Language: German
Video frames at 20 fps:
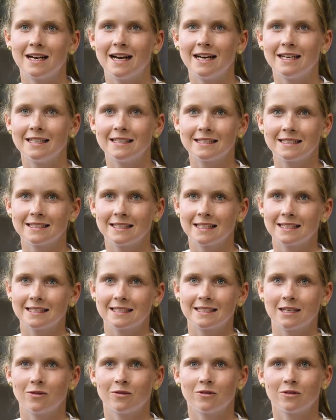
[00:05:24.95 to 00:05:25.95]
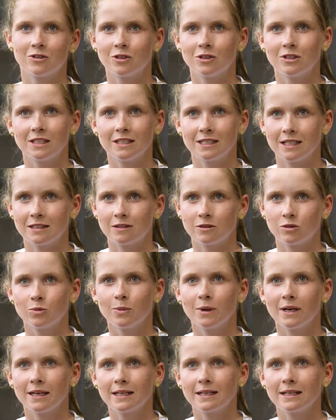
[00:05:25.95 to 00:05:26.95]
eins, dass es auf dem Turnier dann
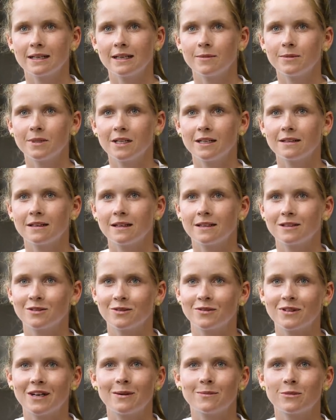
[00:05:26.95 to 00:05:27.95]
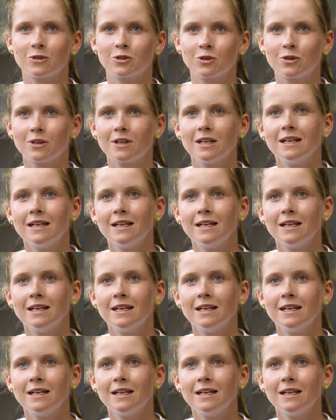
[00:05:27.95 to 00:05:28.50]
super geklappt hat. Also wir haben schon